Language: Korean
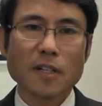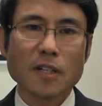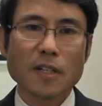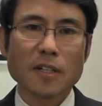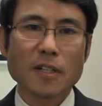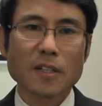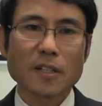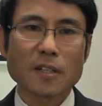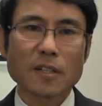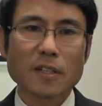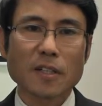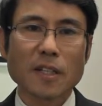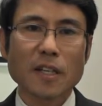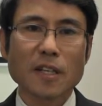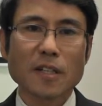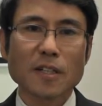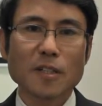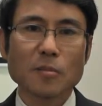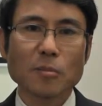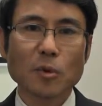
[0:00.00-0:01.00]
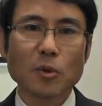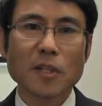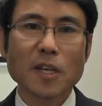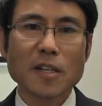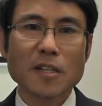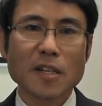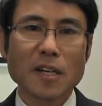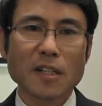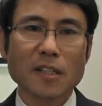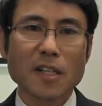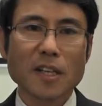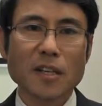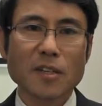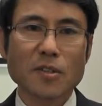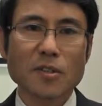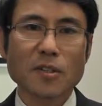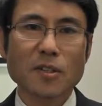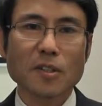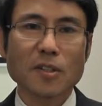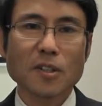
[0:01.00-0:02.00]
어, 이해를 못한
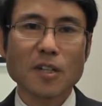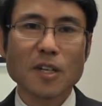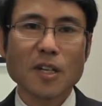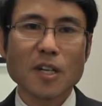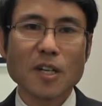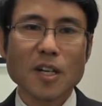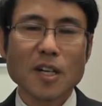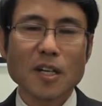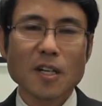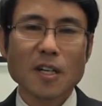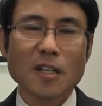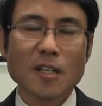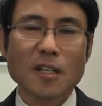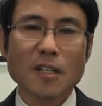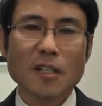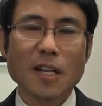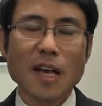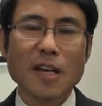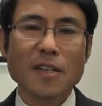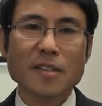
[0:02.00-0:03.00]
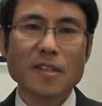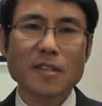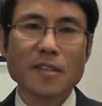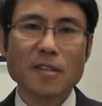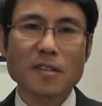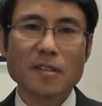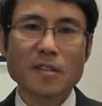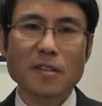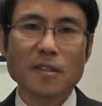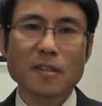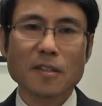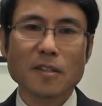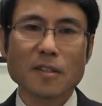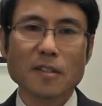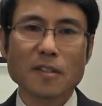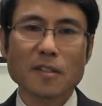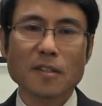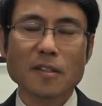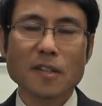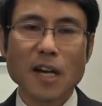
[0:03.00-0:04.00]
상태에서 어,
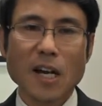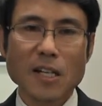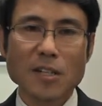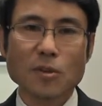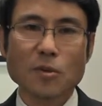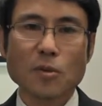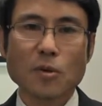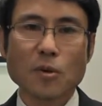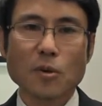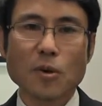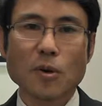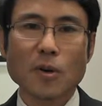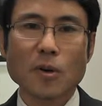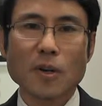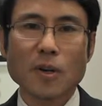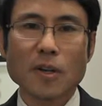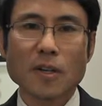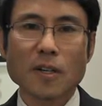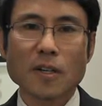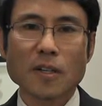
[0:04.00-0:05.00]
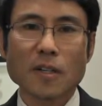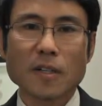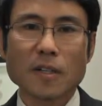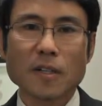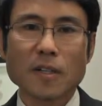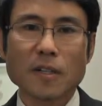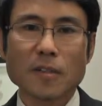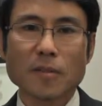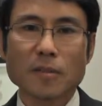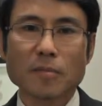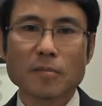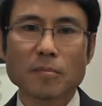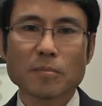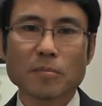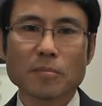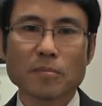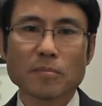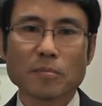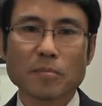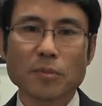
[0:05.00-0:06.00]
라이센스를 가지고 어,
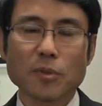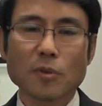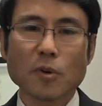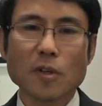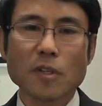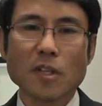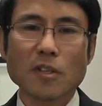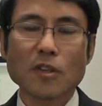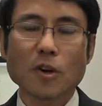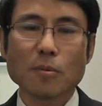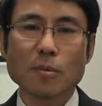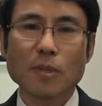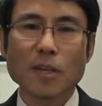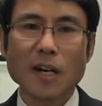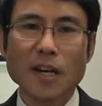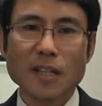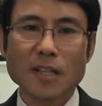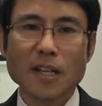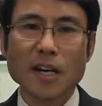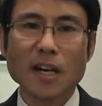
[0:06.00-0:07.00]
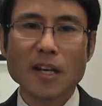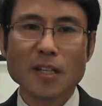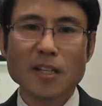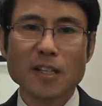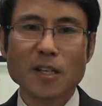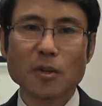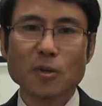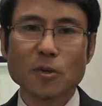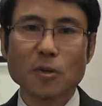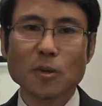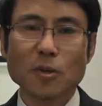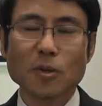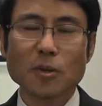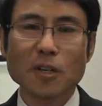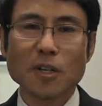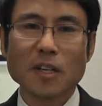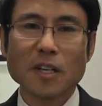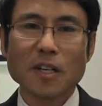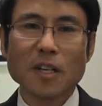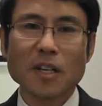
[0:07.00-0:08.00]
부동산 업을 한다 하더라도
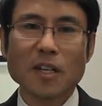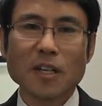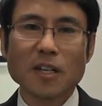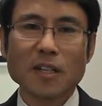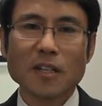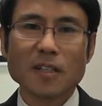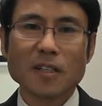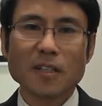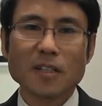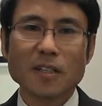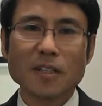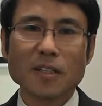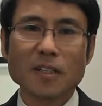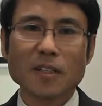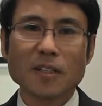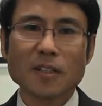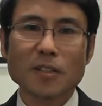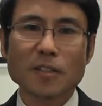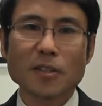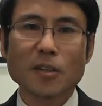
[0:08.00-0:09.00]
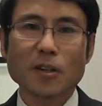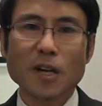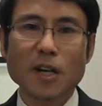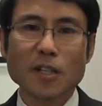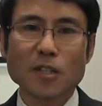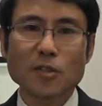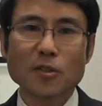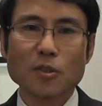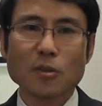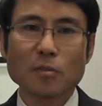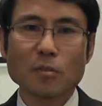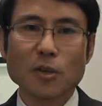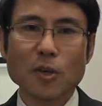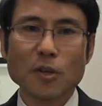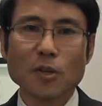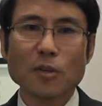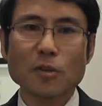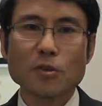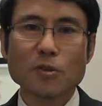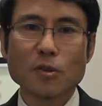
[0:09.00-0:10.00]
어, 여러 가지 좀
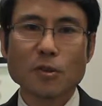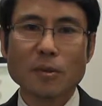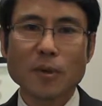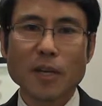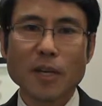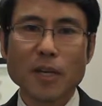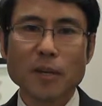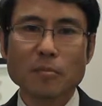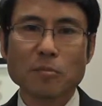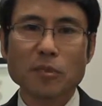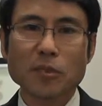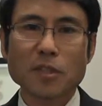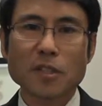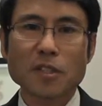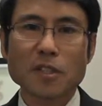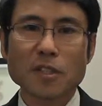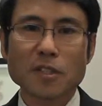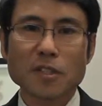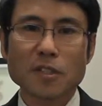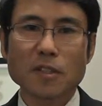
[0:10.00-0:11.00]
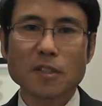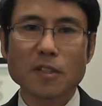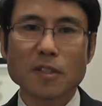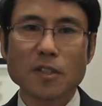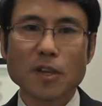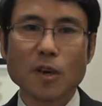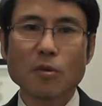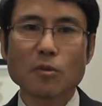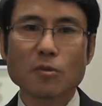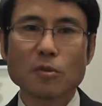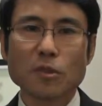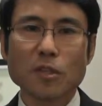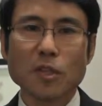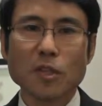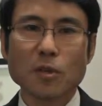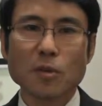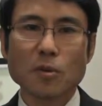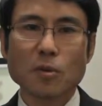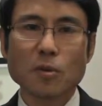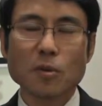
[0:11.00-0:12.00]
어려운 점에 부딪히는 경우들이
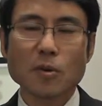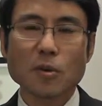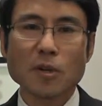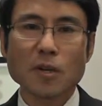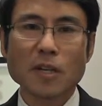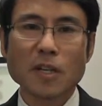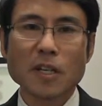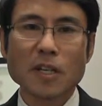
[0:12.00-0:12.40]
있고